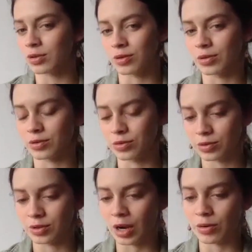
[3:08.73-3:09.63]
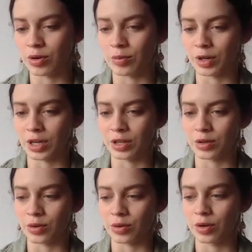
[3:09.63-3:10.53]
no es algo como que
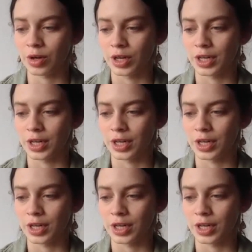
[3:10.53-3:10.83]
yo